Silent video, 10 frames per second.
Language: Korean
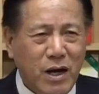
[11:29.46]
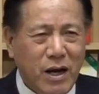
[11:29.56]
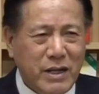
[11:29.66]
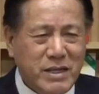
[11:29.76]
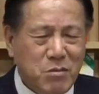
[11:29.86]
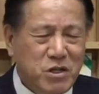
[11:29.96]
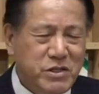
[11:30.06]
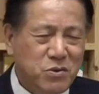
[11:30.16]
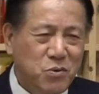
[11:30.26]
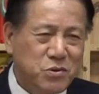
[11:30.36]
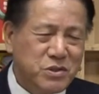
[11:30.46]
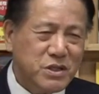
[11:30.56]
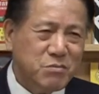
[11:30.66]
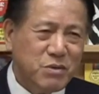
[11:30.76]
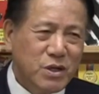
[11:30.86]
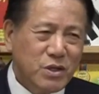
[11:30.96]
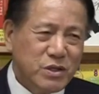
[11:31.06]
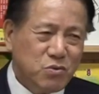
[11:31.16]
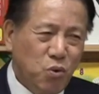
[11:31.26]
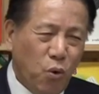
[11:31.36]
아, 3일 신고는 지금
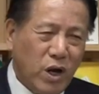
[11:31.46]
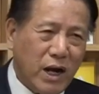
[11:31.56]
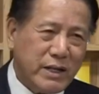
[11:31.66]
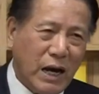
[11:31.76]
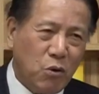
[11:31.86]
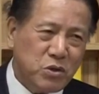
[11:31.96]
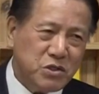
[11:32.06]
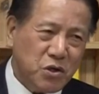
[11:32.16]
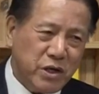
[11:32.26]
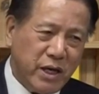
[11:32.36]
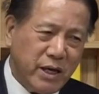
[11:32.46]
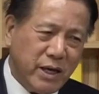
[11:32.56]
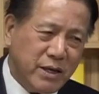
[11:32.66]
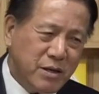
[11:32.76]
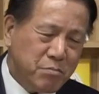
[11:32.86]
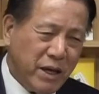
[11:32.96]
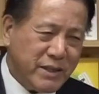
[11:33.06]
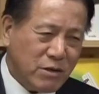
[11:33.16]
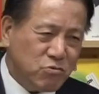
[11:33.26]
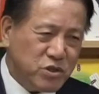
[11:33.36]
이 도가가 나오기 전에
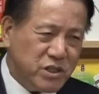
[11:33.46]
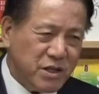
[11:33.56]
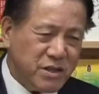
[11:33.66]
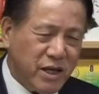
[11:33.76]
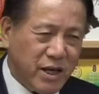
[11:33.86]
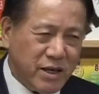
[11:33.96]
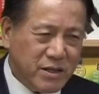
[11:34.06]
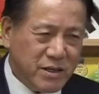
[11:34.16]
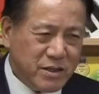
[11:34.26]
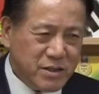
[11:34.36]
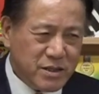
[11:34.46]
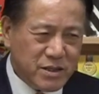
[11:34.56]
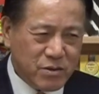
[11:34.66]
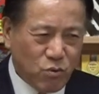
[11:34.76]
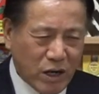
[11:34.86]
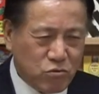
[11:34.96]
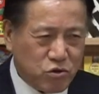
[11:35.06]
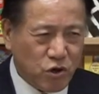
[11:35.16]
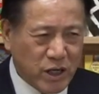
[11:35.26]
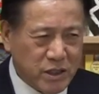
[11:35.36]
배달국 시대 때 이
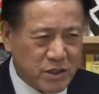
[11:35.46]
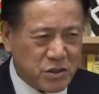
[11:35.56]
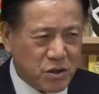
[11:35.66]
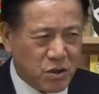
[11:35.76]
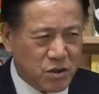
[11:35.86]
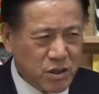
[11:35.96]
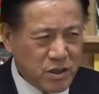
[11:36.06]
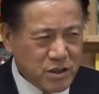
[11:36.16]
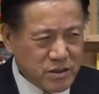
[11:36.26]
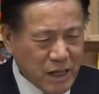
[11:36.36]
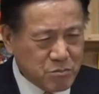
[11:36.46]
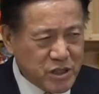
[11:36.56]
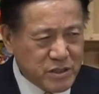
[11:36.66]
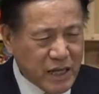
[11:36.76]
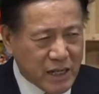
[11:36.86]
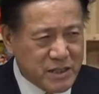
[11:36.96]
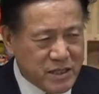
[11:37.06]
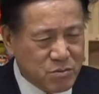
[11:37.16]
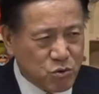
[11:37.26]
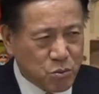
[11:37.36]
환웅천왕께서 그
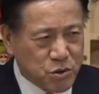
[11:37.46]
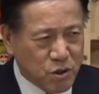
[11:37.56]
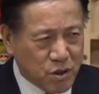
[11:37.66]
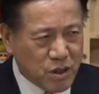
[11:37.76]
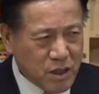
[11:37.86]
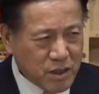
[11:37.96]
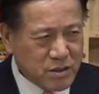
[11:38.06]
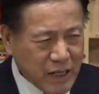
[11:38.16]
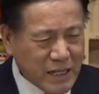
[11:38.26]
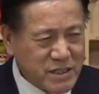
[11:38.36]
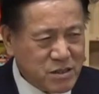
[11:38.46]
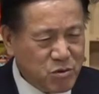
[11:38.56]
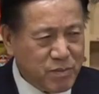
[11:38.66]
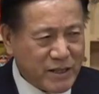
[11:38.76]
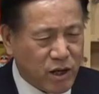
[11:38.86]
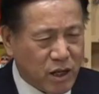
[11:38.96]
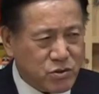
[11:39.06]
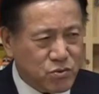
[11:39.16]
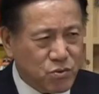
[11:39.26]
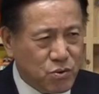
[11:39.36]
삼신상제님으로부터 그 가르침을
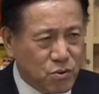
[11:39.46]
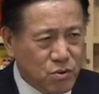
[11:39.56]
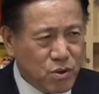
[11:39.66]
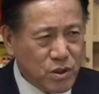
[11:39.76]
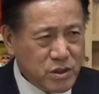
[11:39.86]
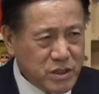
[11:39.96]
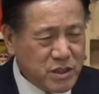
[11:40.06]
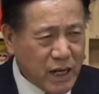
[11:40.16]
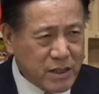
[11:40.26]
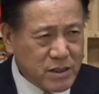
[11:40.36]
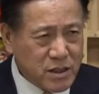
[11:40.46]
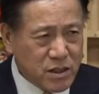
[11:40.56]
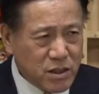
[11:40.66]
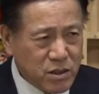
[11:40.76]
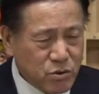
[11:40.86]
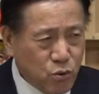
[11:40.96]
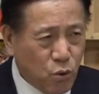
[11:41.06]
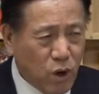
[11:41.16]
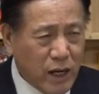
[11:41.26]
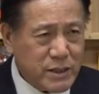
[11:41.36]
받아가지고 인간을
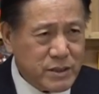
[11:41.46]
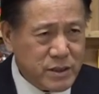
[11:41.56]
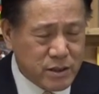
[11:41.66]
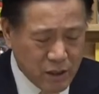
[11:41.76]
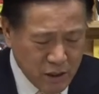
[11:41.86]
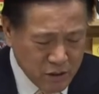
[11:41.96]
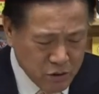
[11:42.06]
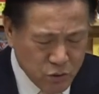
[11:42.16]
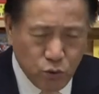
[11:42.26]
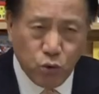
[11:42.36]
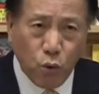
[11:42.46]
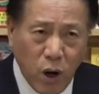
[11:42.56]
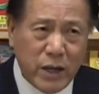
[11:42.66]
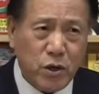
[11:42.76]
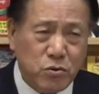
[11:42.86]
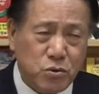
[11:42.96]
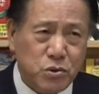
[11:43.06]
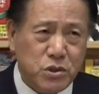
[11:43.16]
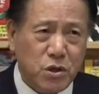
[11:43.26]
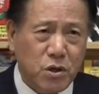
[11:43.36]
교화하는 그런
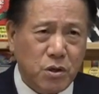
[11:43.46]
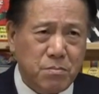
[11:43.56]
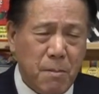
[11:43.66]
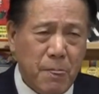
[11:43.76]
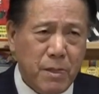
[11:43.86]
교화경으로서